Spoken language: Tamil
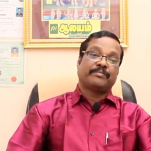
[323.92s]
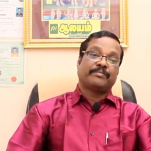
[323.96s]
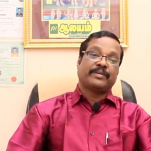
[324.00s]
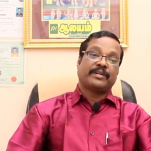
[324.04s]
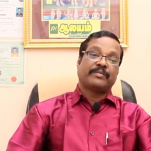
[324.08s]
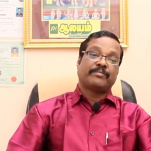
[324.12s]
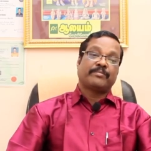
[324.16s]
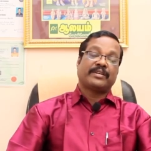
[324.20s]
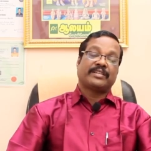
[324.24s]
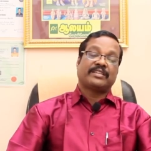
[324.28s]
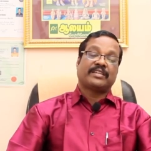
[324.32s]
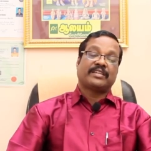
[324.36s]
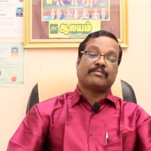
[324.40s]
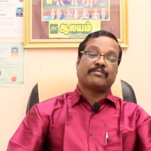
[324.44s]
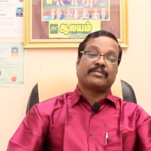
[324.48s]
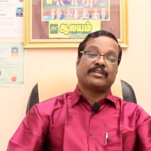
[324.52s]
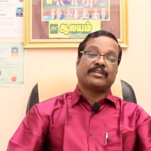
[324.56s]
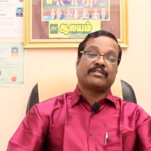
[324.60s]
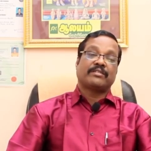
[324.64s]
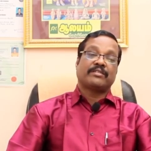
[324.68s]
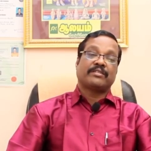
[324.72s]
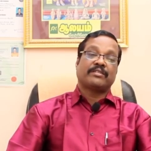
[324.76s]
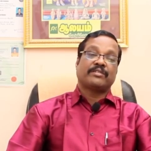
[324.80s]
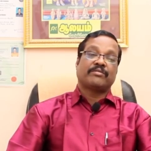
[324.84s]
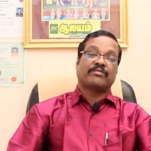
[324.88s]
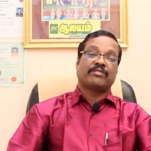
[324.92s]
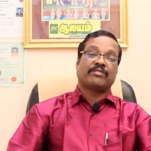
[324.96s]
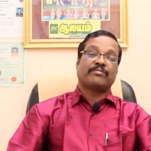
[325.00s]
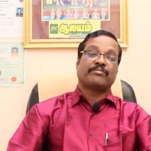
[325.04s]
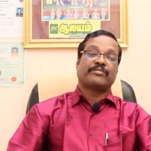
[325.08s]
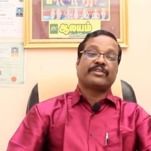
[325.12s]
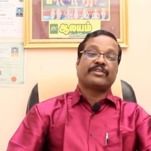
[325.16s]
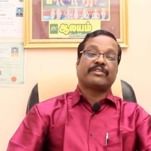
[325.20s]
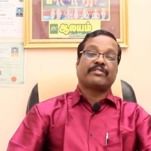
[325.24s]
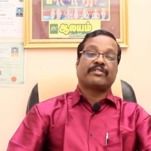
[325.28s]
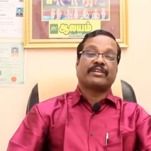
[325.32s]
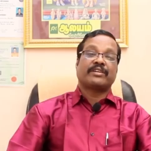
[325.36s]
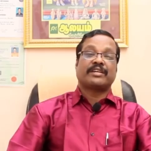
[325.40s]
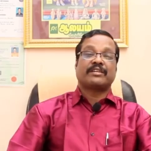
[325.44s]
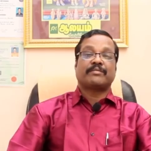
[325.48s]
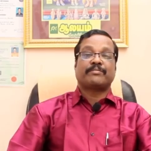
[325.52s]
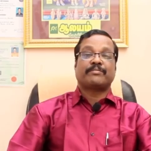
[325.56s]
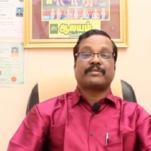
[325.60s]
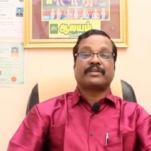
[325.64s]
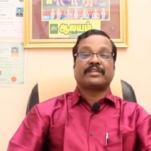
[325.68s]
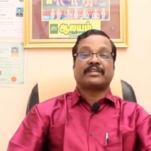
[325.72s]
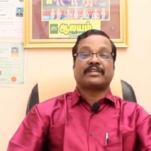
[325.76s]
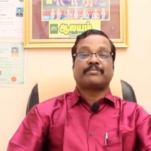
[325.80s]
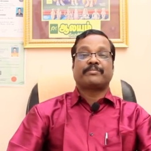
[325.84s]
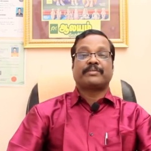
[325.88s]
பெண்மை தன்மை குணமுடையவங்களா
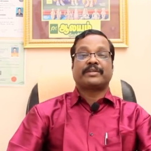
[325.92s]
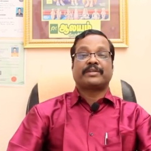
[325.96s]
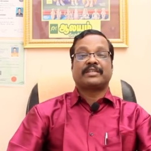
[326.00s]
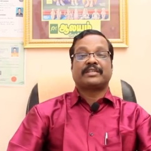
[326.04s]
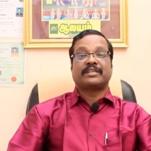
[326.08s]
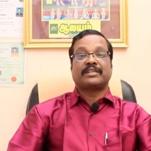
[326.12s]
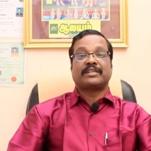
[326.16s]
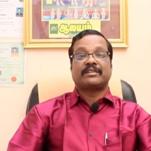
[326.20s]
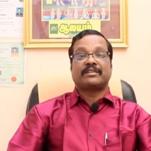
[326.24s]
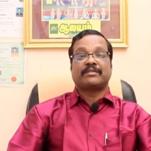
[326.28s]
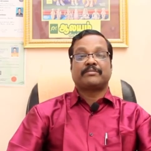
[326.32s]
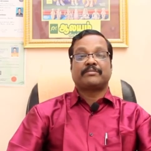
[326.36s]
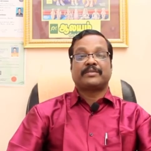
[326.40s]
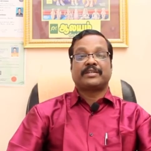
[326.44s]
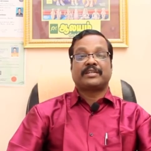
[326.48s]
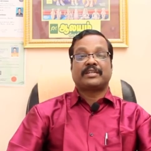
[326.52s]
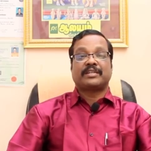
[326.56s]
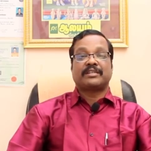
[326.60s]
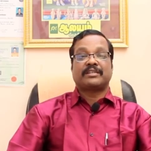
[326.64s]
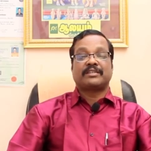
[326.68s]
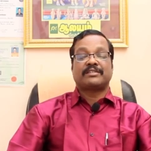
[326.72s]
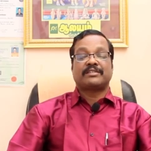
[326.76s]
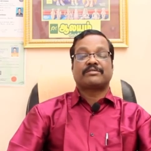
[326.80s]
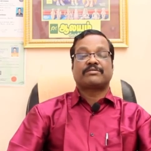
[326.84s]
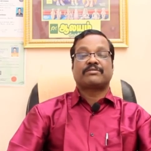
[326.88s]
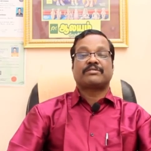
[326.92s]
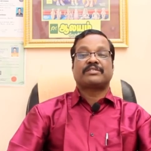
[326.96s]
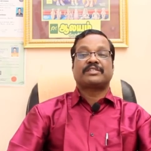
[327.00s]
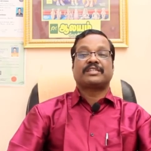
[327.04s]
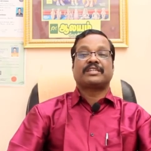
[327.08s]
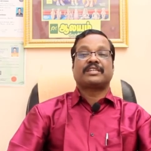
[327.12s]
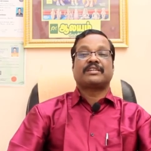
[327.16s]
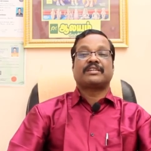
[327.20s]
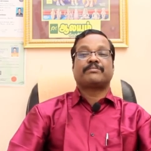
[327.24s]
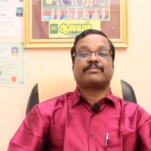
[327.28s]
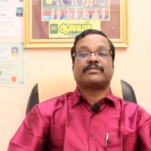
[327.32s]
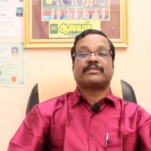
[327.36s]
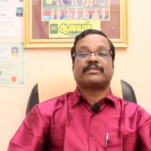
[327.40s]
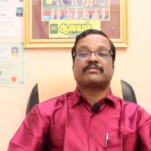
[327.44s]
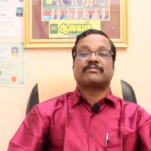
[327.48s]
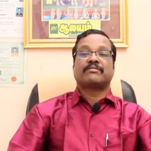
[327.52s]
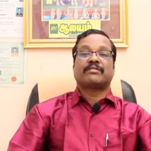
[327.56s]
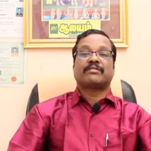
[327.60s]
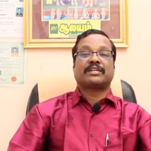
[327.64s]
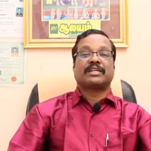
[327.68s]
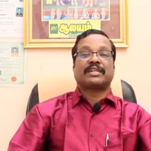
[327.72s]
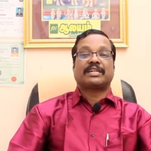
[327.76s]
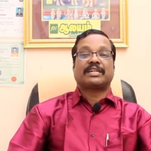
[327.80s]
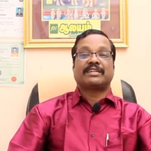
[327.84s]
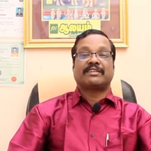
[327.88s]
இருப்பாங்க பெண்களிடம் எல்லாத்தையும் சோசியலா
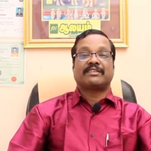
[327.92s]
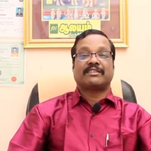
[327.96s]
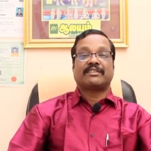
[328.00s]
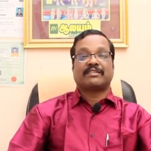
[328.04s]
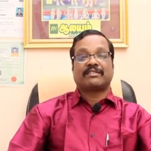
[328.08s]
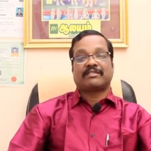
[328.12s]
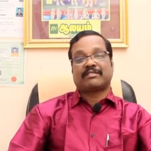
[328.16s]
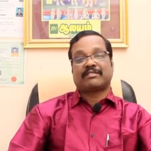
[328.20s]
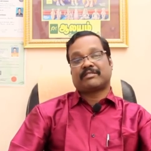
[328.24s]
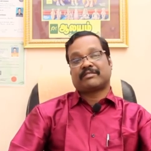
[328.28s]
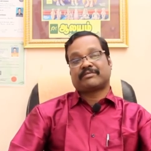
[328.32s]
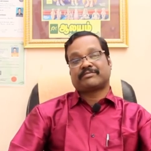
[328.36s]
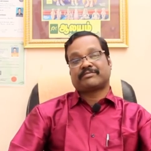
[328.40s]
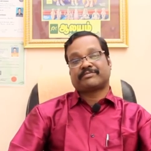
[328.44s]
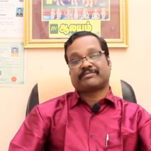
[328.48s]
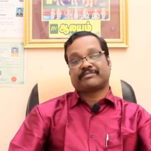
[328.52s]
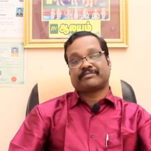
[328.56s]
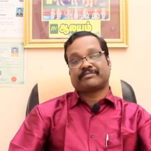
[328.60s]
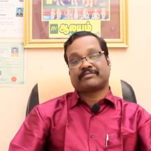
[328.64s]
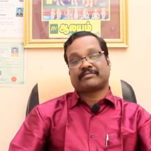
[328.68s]
பேசுவாங்க கன்னிலக்கணம்